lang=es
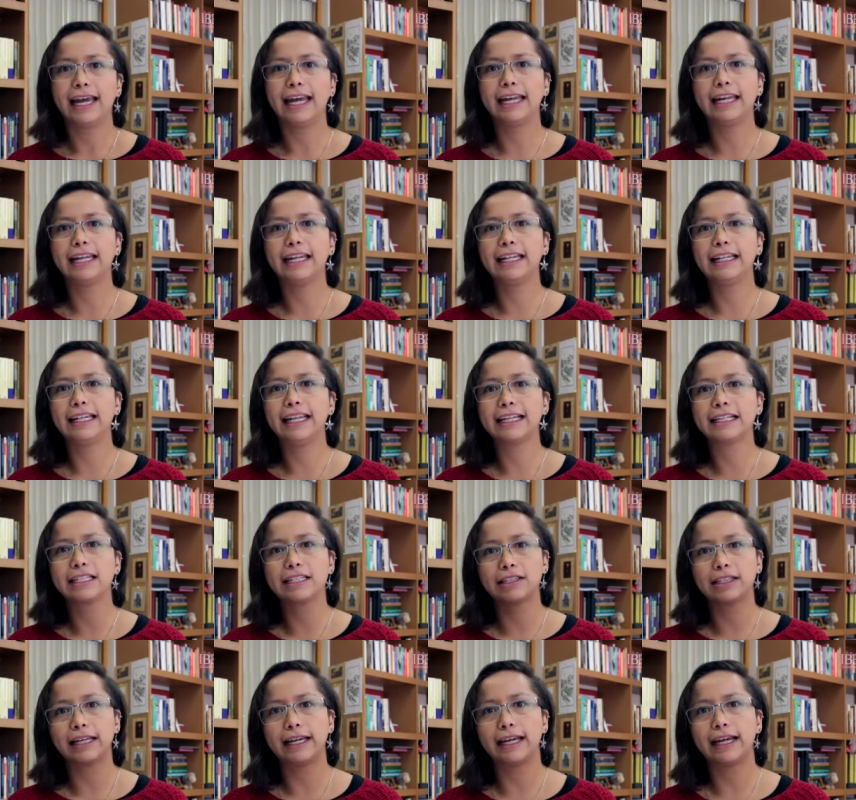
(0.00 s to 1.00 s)
En
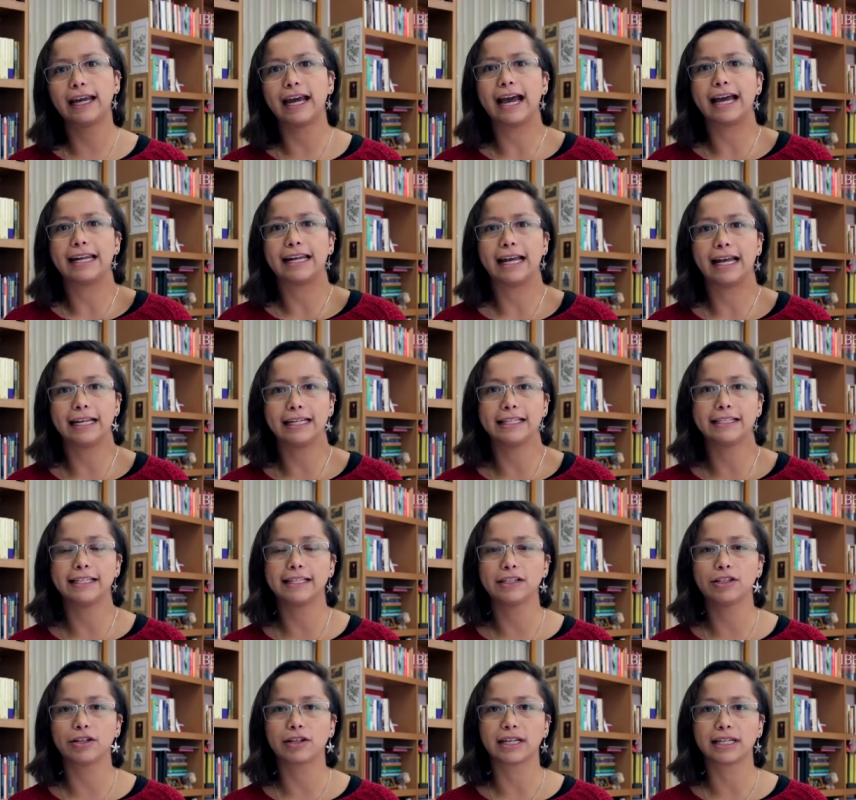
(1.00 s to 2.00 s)
este
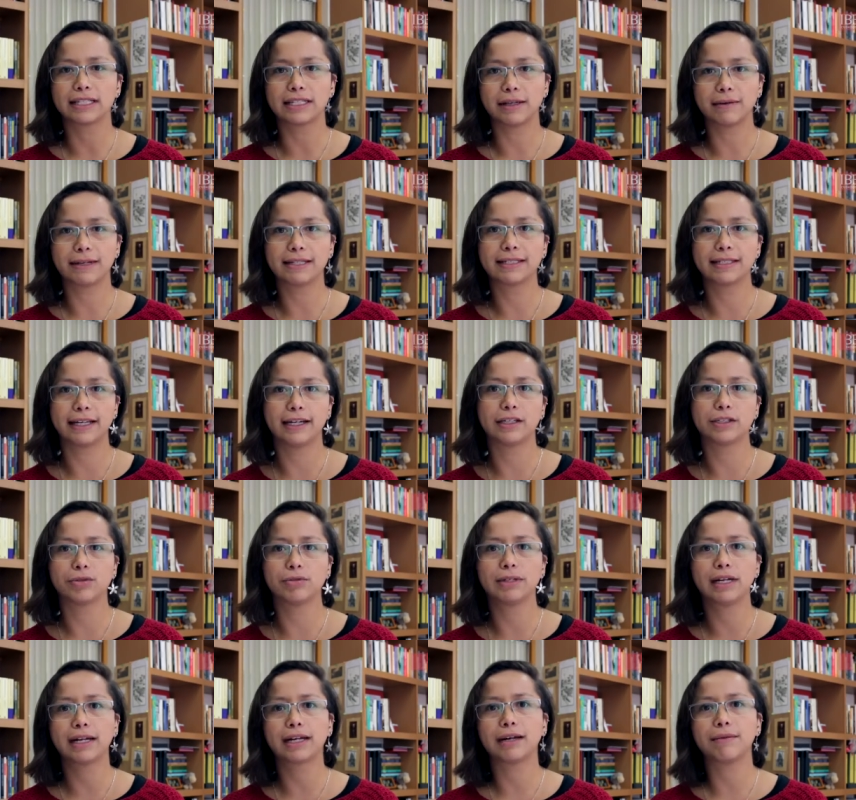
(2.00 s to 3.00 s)
análisis lo que se va a hacer es
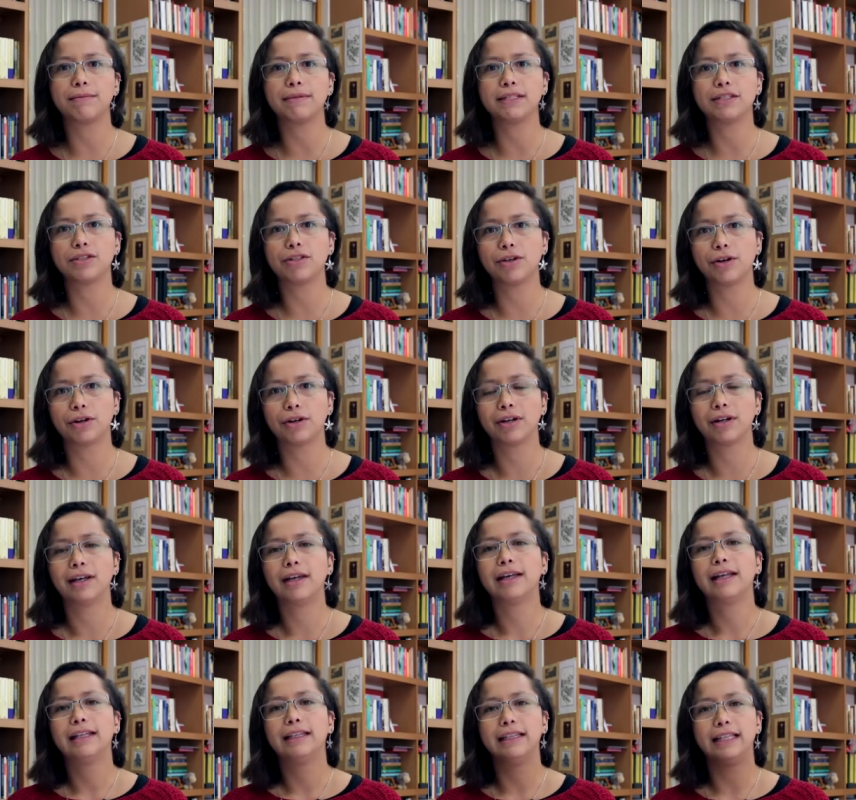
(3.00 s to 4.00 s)
una revisión
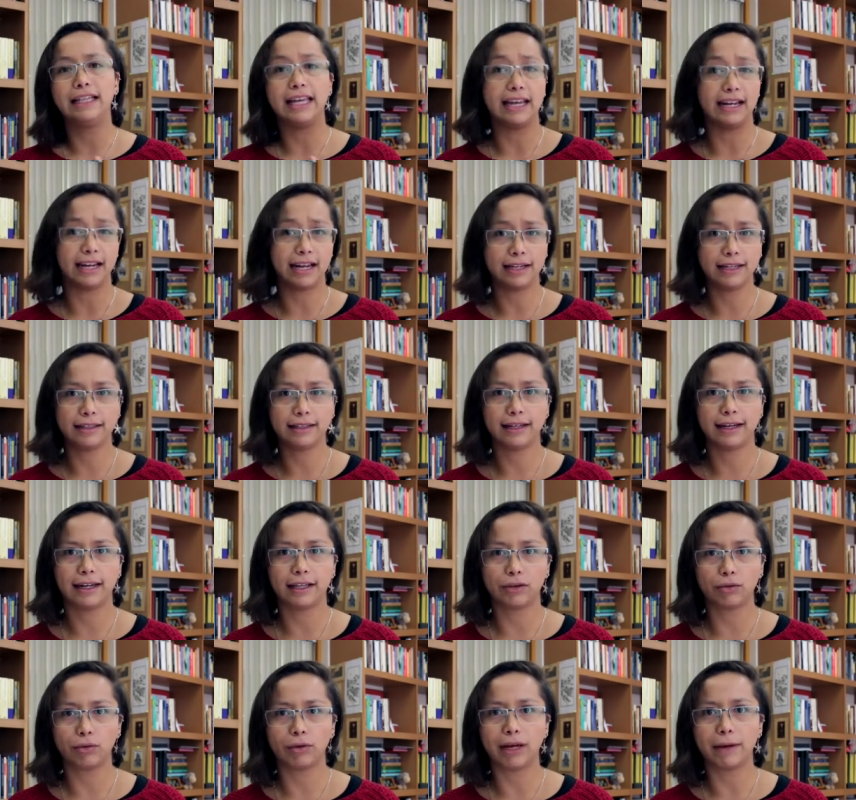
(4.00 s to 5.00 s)
de la
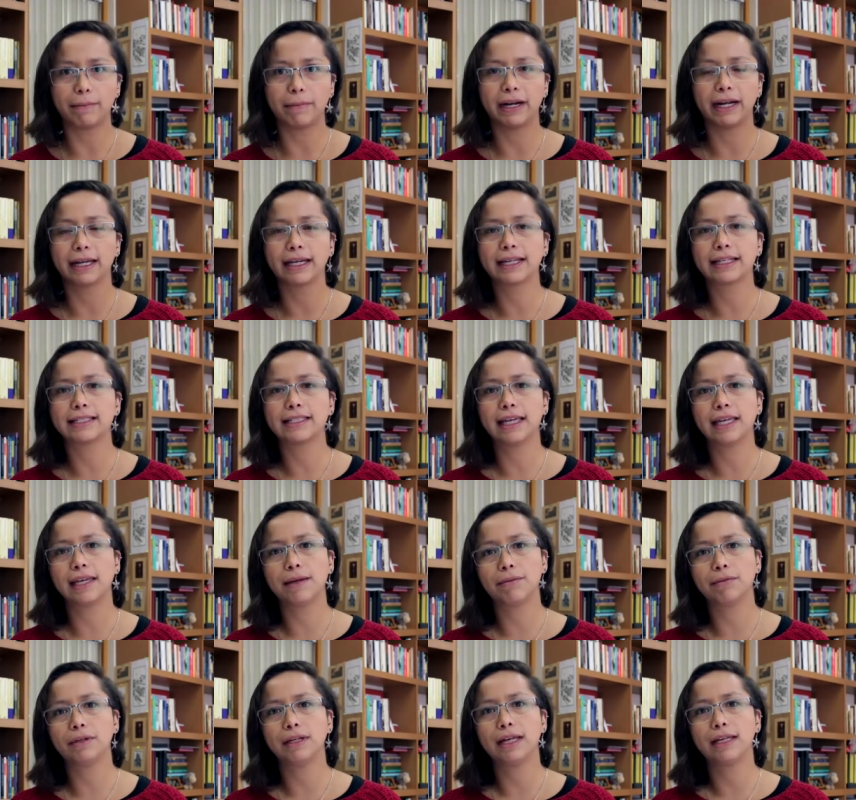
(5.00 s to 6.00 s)
literatura para que se
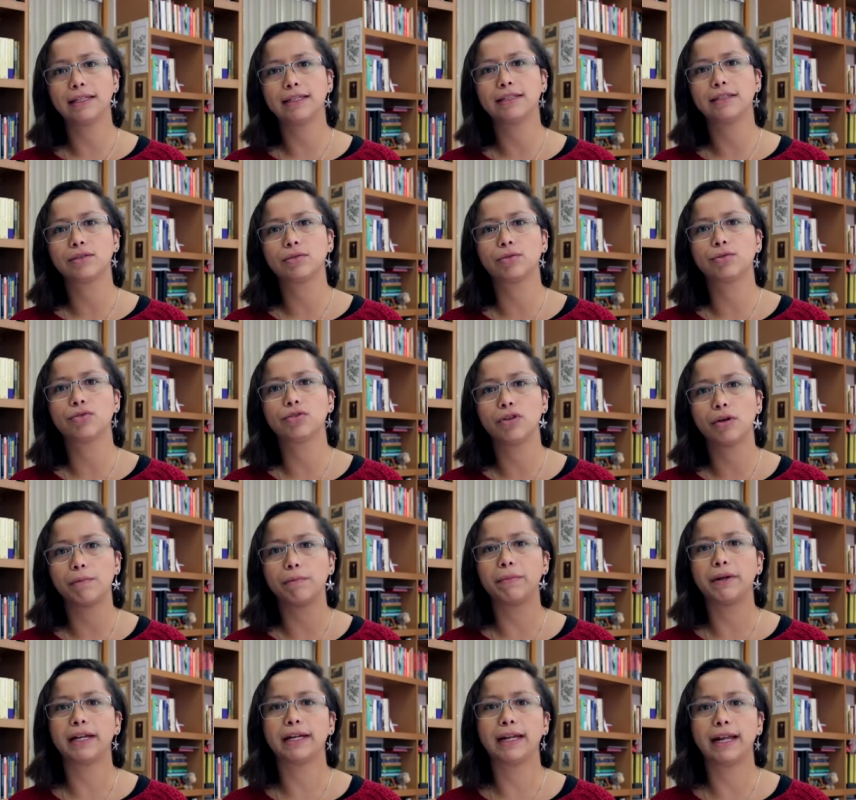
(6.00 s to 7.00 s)
lleve una discusión
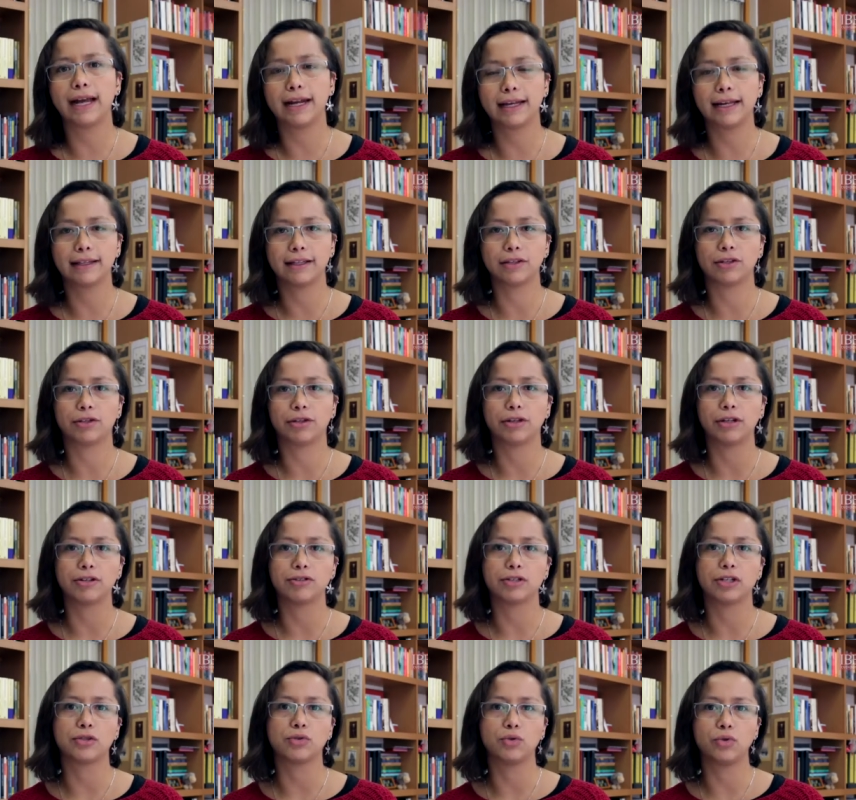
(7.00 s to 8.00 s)
plenaria dentro de
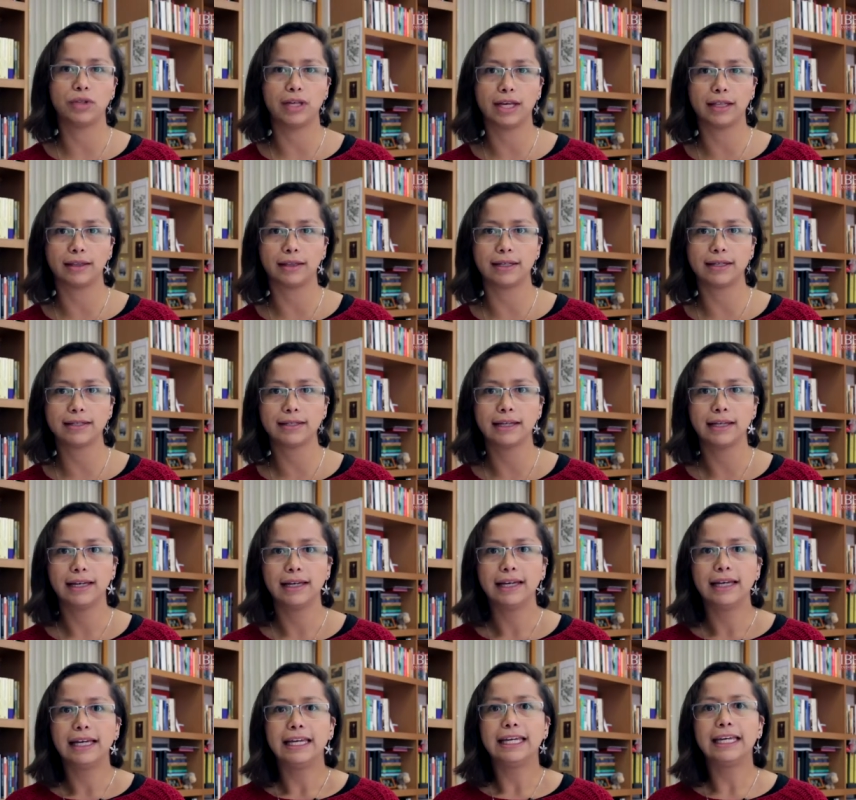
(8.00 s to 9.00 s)
los estudiantes
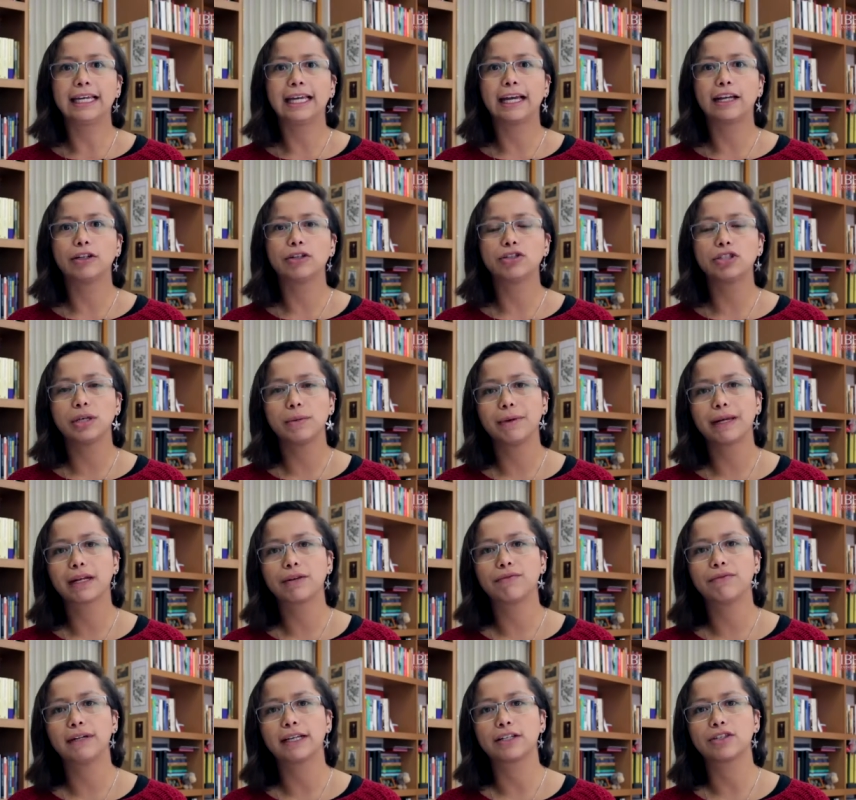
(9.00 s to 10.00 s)
y que nos lleve a
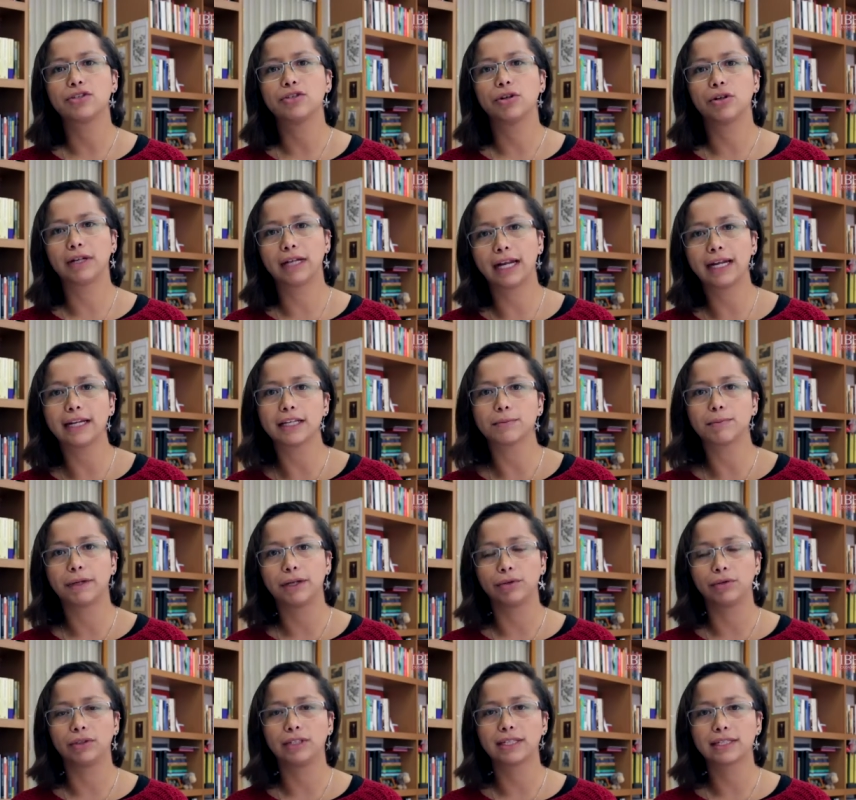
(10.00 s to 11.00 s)
reflexionar las
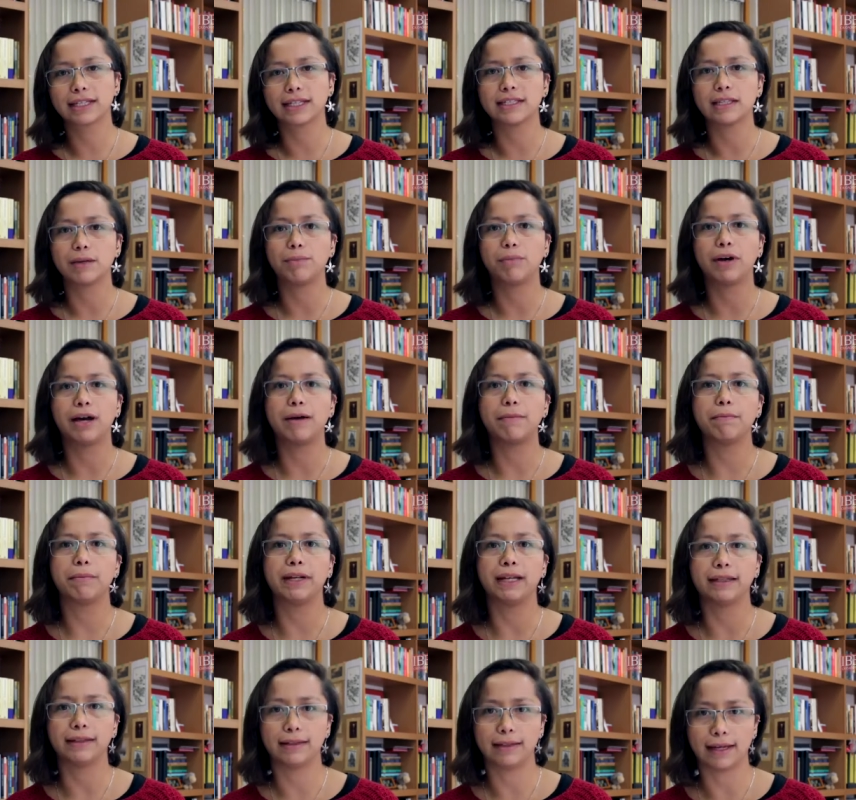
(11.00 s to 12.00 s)
preguntas que se puedan
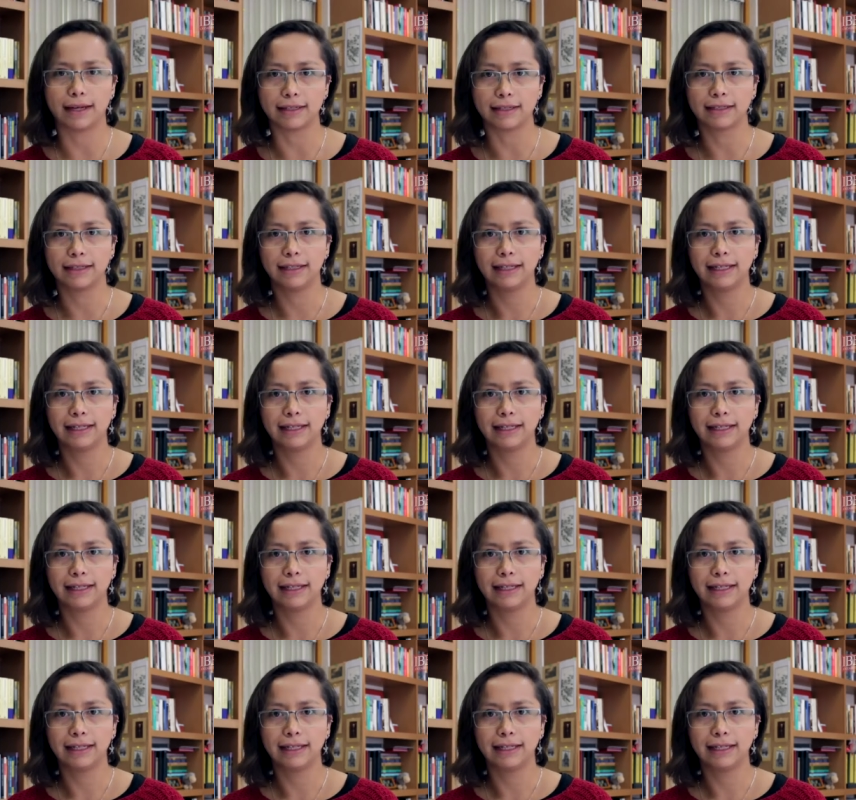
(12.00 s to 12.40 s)
plantear.